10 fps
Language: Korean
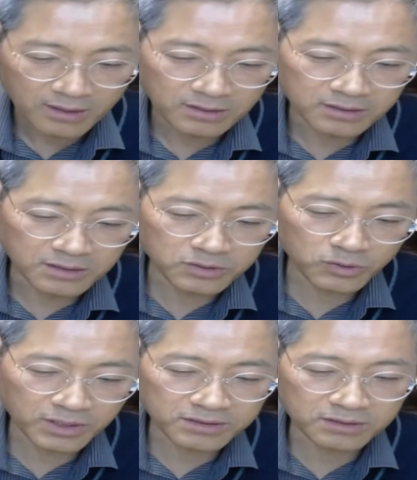
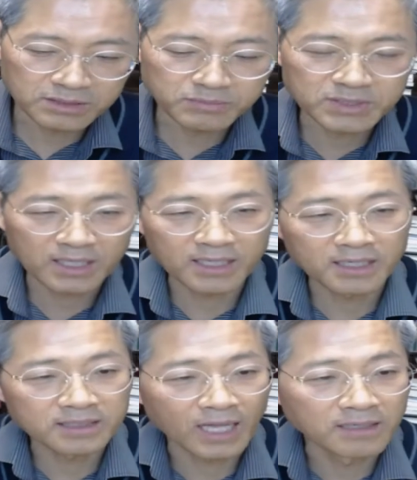그리스도께서
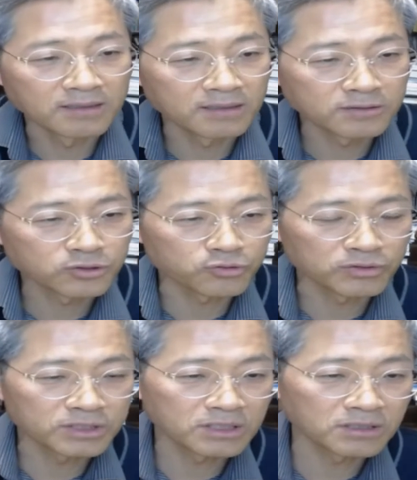십자가에 달려
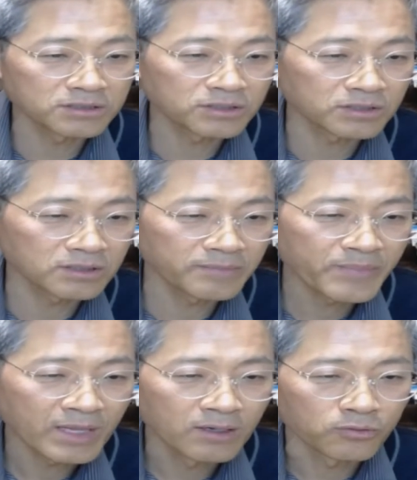죽으신 것처럼
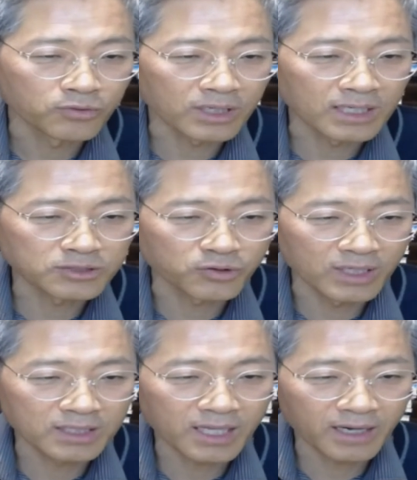우리가
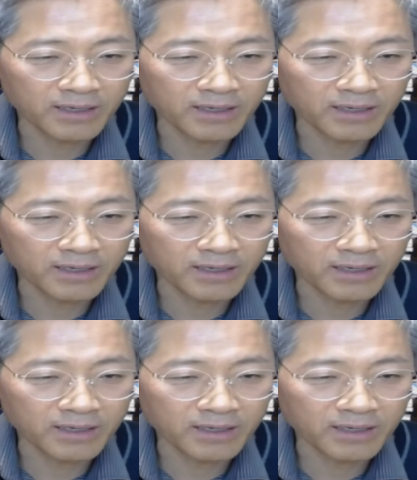죄에 대하여